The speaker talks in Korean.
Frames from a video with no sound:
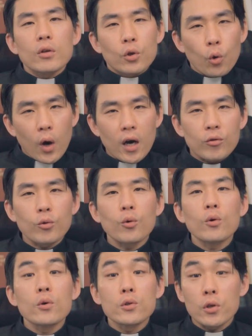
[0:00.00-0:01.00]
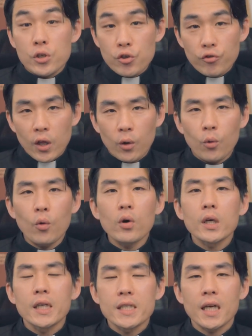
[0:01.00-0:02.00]
교황으로 선출이
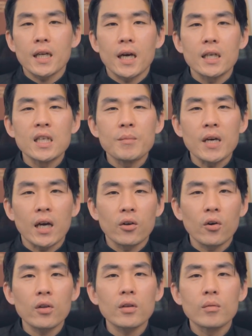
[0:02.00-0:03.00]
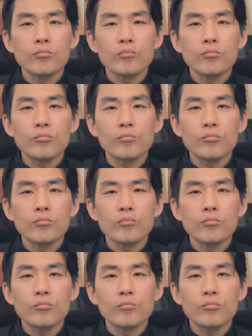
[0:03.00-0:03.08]
되고 그 자리가 의미하는 건